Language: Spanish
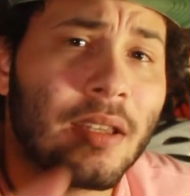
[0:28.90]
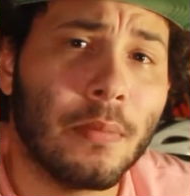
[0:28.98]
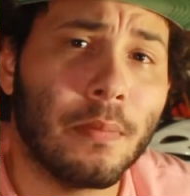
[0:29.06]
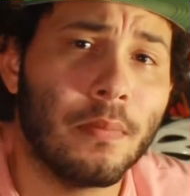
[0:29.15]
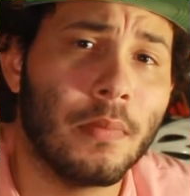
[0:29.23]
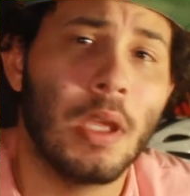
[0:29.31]

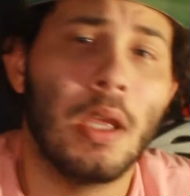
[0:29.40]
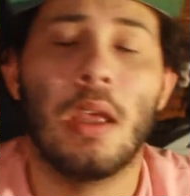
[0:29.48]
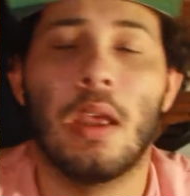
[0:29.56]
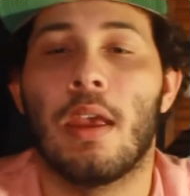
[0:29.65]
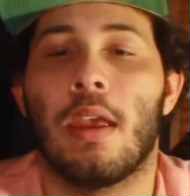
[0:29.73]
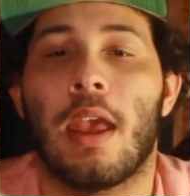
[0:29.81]
Primer tip
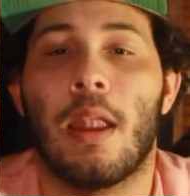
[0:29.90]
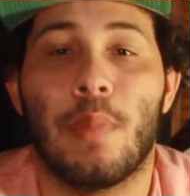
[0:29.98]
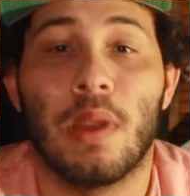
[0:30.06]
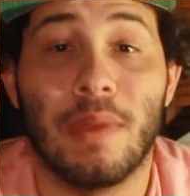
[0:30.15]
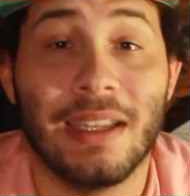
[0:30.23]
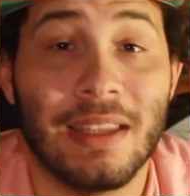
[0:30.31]

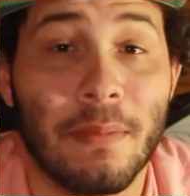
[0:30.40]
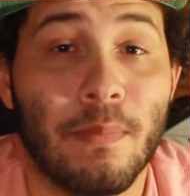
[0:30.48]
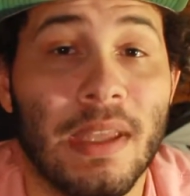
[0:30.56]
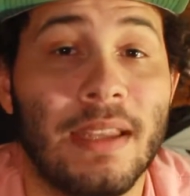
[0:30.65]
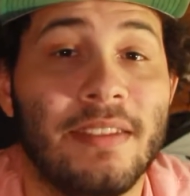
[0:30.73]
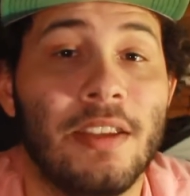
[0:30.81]
el
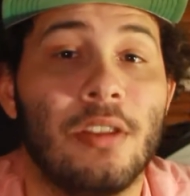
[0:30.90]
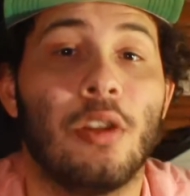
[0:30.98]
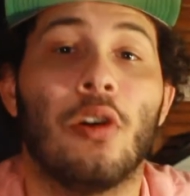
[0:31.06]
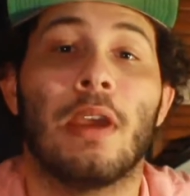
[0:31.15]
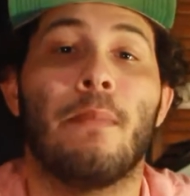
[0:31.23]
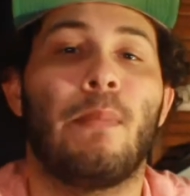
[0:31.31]
primer tip viene
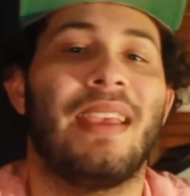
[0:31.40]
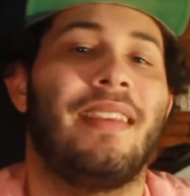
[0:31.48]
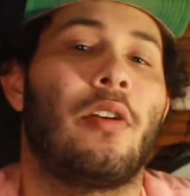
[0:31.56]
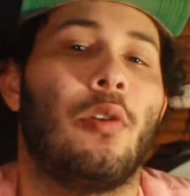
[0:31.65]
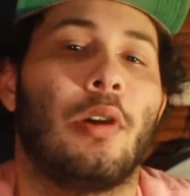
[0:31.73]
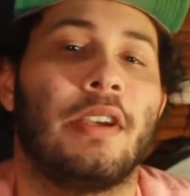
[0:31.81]
siendo,
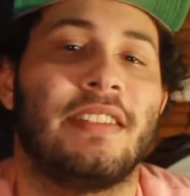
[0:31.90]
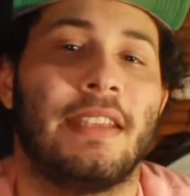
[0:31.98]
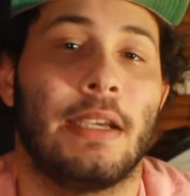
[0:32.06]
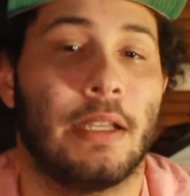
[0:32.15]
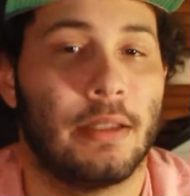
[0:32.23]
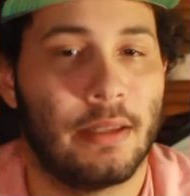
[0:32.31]
empieza con
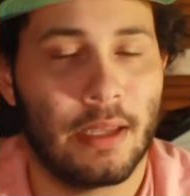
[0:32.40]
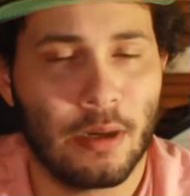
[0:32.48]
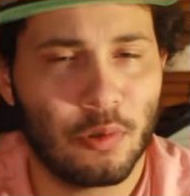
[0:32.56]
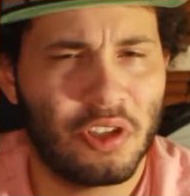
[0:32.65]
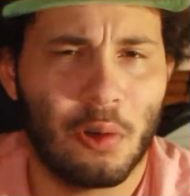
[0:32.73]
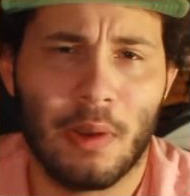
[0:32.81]
lo que sea.
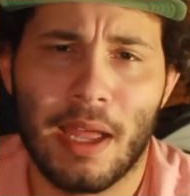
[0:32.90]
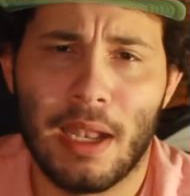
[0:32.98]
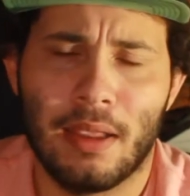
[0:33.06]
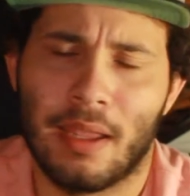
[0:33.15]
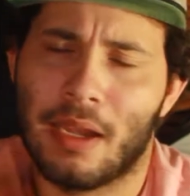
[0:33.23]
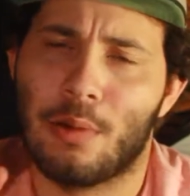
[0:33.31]
Tenga un
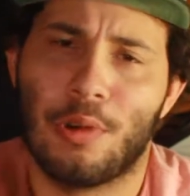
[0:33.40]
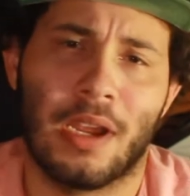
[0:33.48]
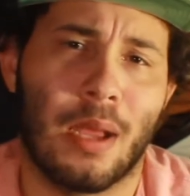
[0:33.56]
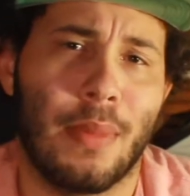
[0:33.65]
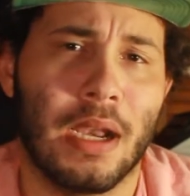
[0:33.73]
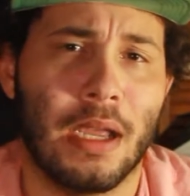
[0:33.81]
celular,
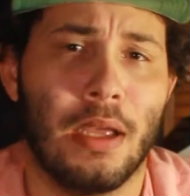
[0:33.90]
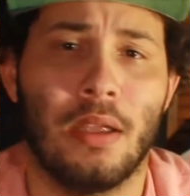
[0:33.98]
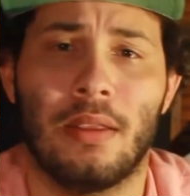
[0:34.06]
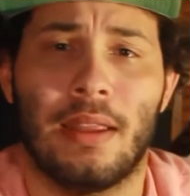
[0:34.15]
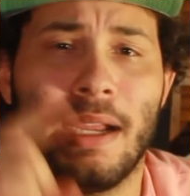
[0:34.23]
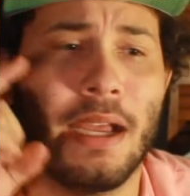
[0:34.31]
tenga una
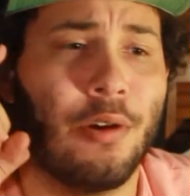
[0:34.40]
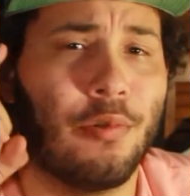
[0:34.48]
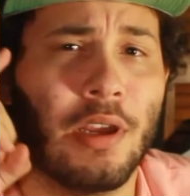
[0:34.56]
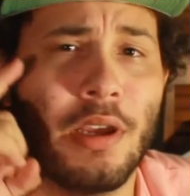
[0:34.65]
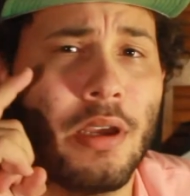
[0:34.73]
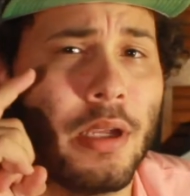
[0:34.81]
cámara,
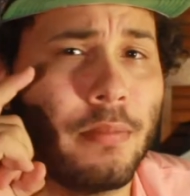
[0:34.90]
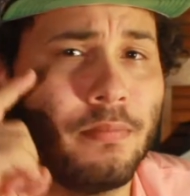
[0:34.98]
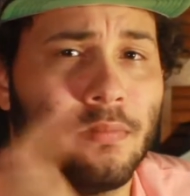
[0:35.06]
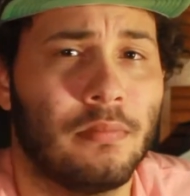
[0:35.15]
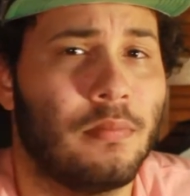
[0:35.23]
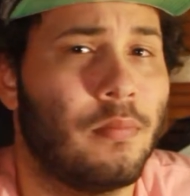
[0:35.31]
tenga
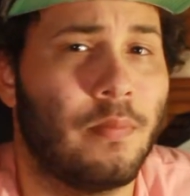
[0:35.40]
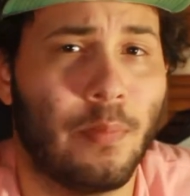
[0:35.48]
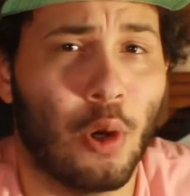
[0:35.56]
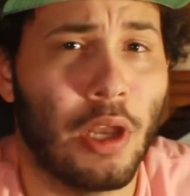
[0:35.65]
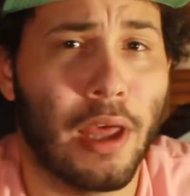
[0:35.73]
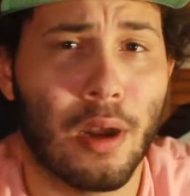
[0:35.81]
una
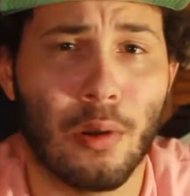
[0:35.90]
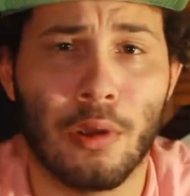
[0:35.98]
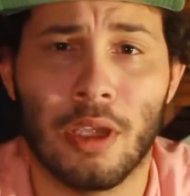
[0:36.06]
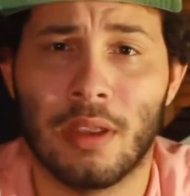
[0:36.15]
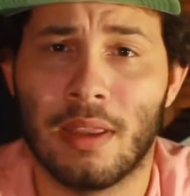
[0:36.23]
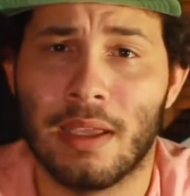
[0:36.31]

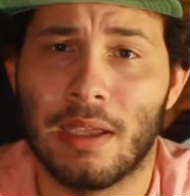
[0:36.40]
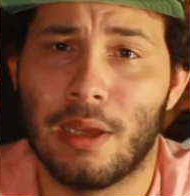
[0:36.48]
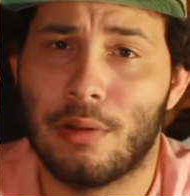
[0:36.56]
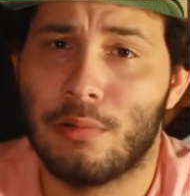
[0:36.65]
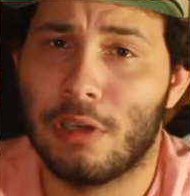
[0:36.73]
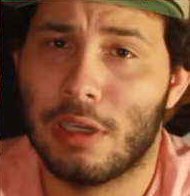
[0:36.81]
Polaroid,
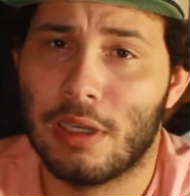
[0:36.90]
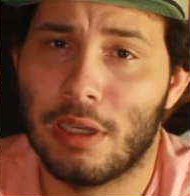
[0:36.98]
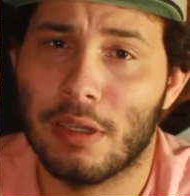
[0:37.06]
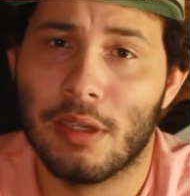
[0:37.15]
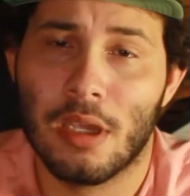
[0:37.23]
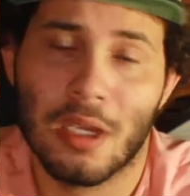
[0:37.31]
tenga
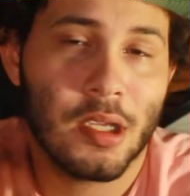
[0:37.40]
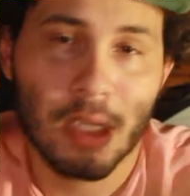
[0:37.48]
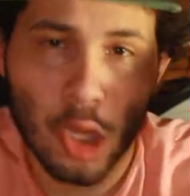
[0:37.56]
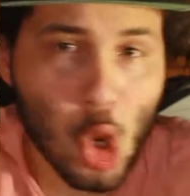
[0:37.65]
una...